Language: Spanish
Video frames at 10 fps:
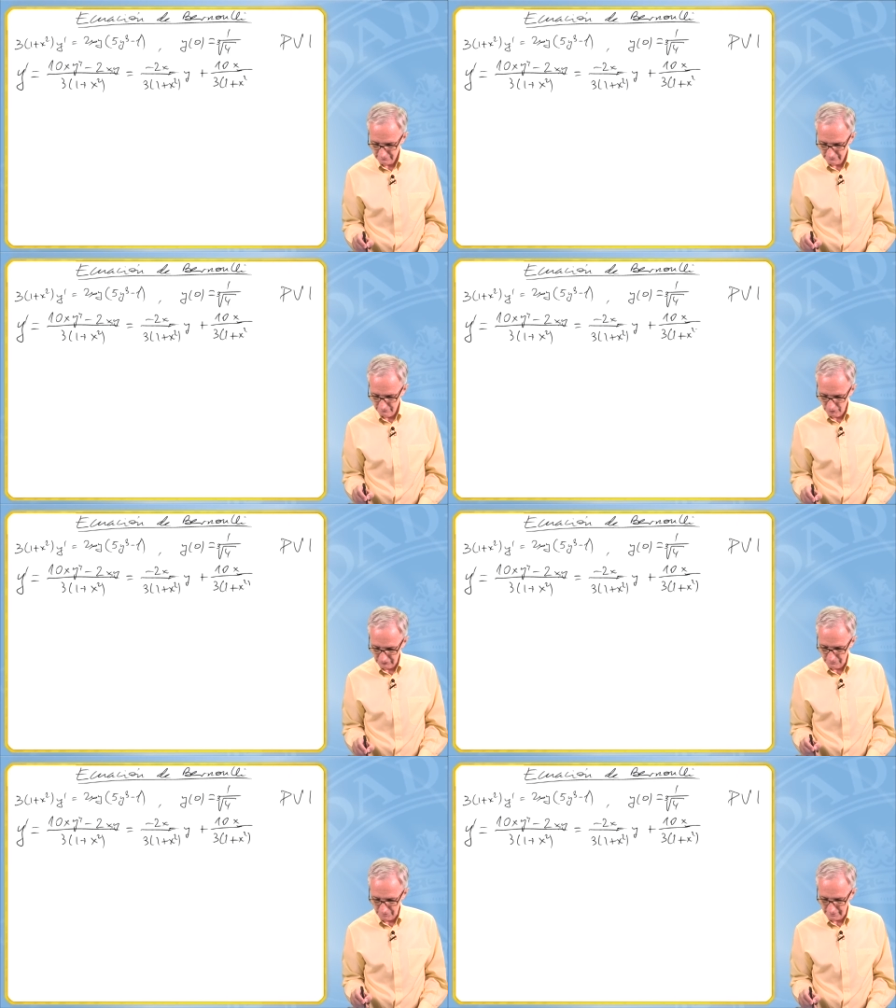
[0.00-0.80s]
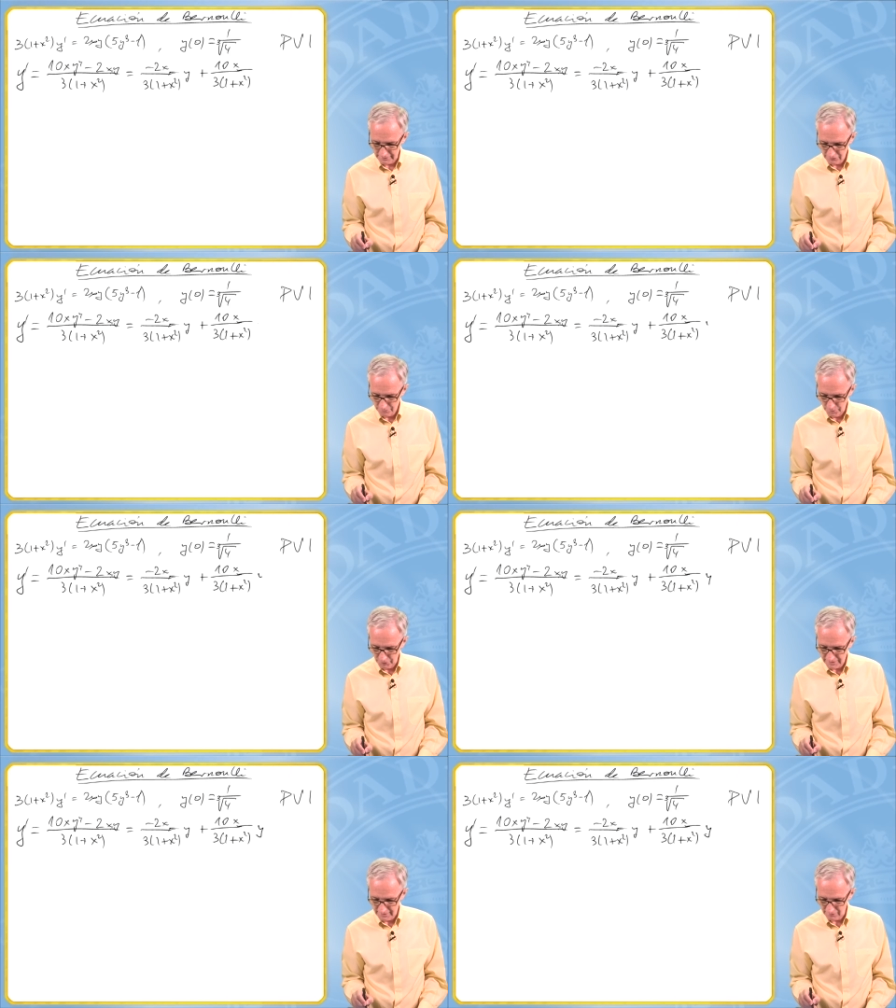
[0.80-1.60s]
multiplicado por
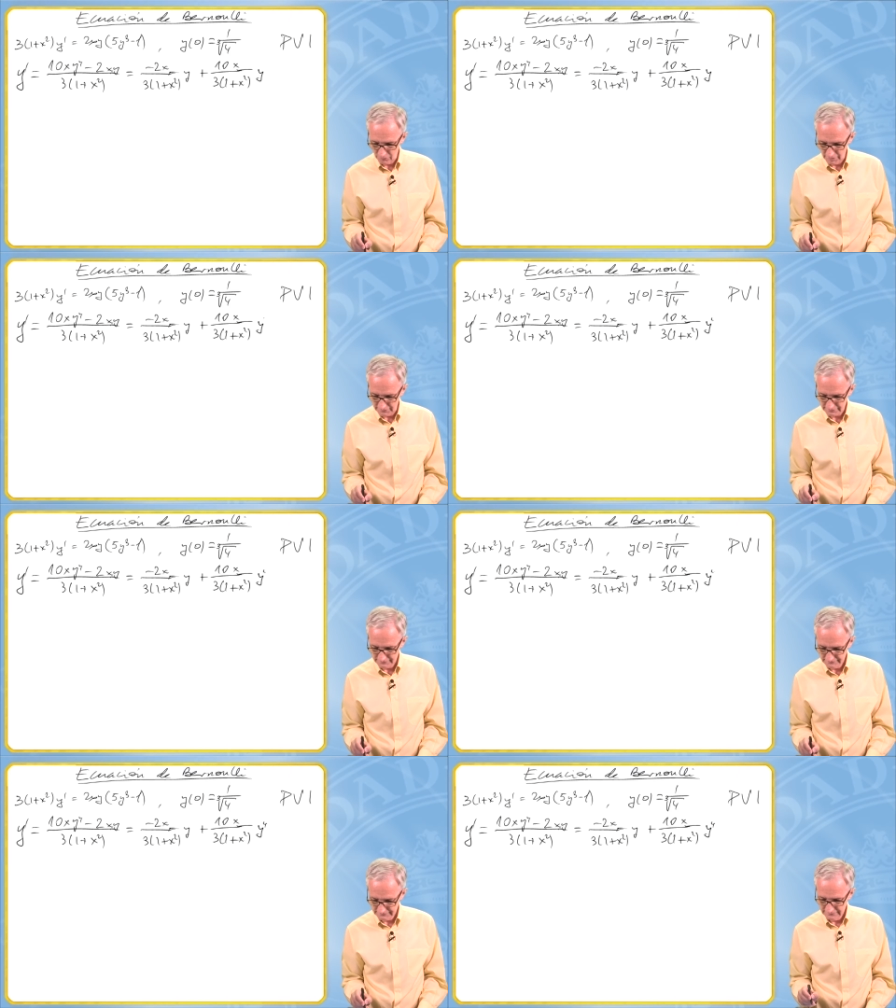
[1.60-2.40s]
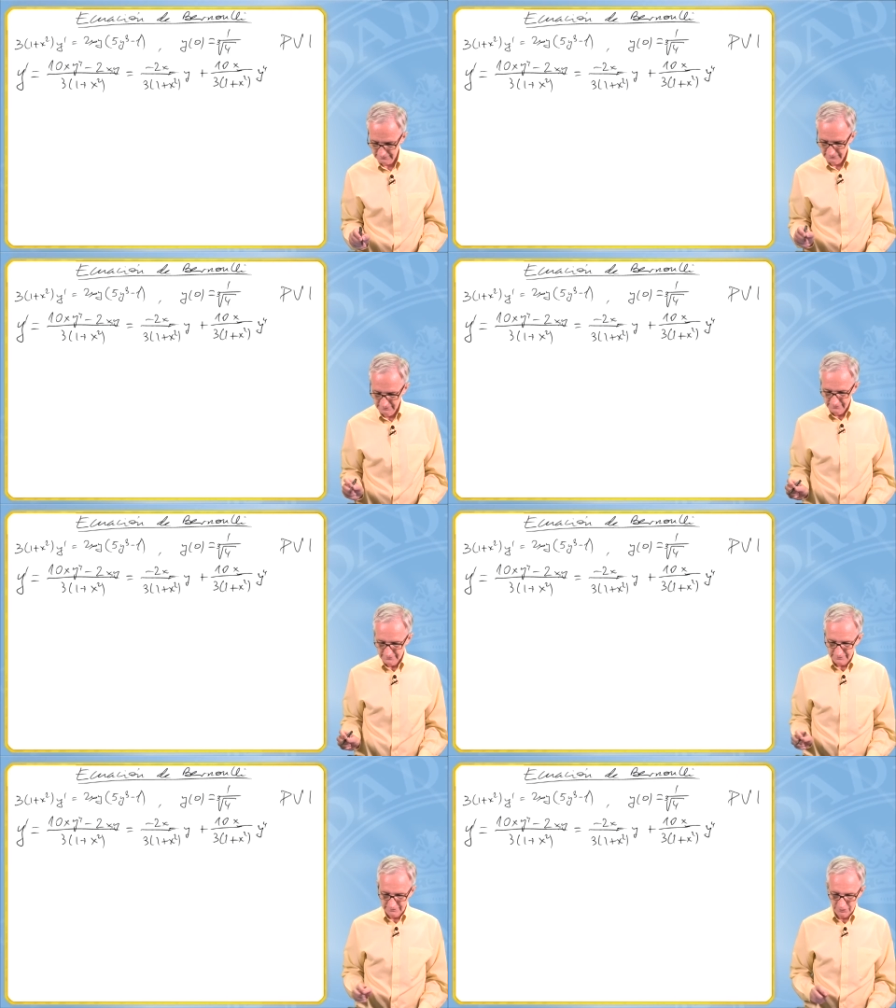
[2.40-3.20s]
i a la cuarta.
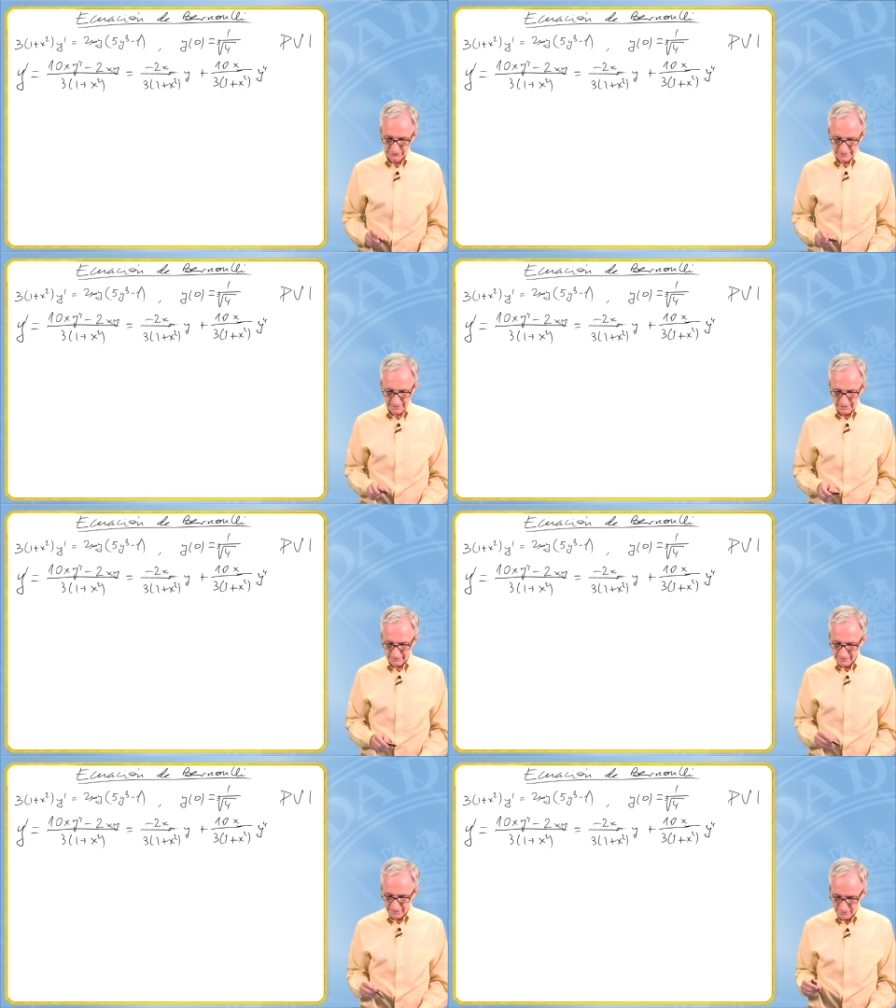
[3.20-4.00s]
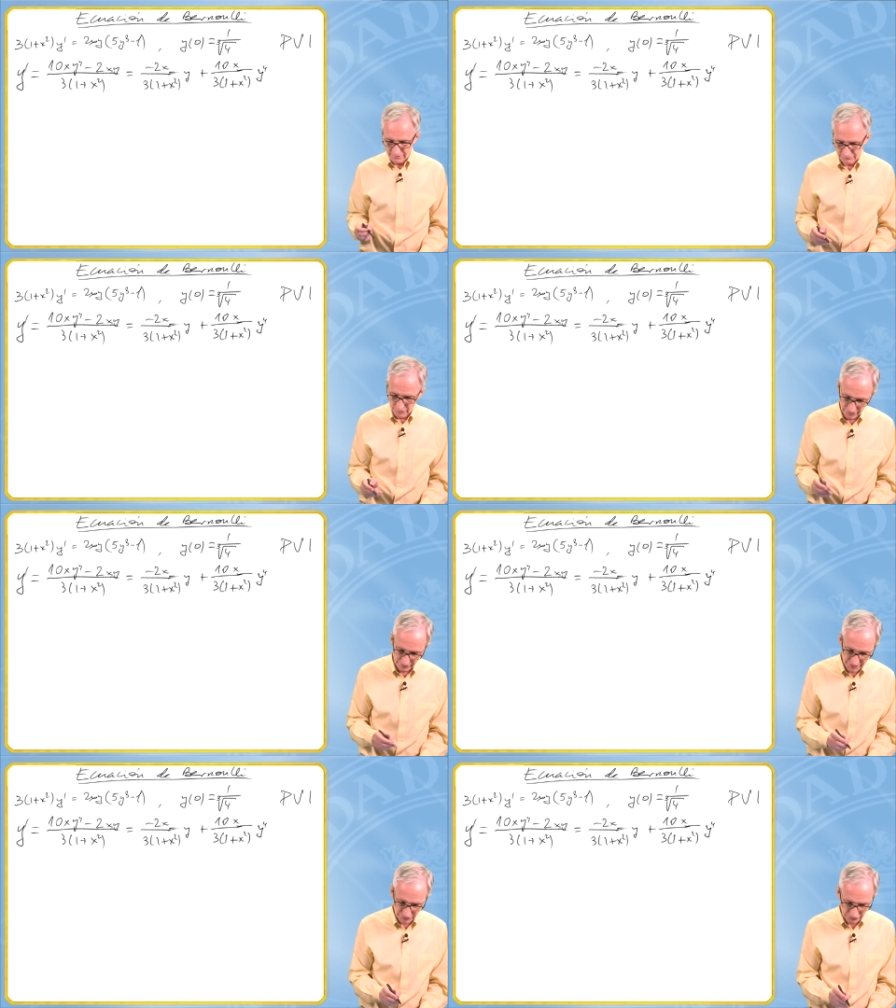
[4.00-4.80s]
Entonces, aquí, allí, bueno,
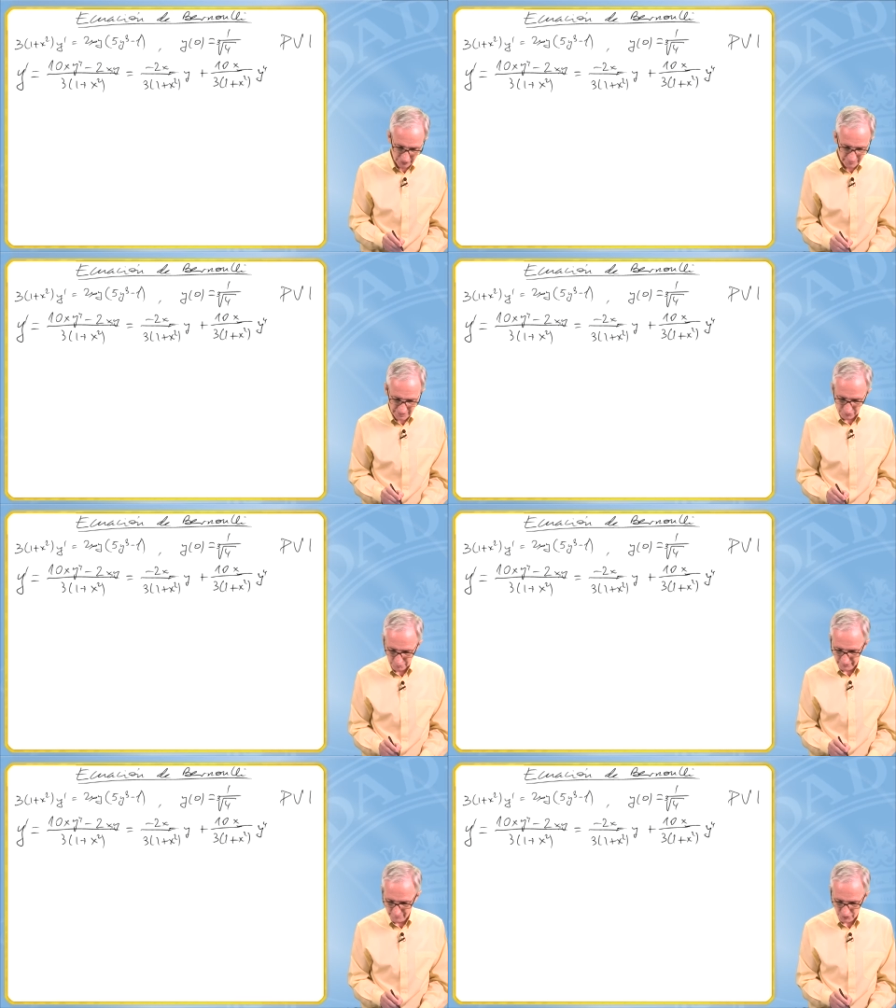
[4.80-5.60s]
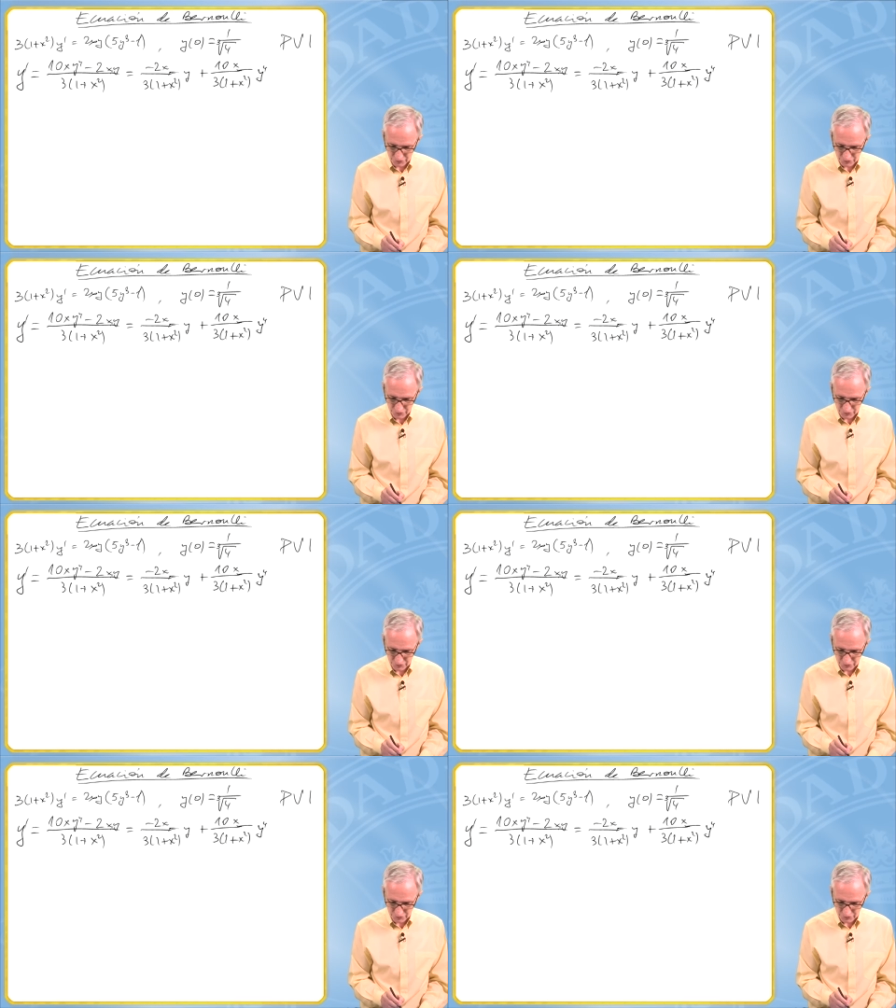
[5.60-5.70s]
esto todavía lo podemos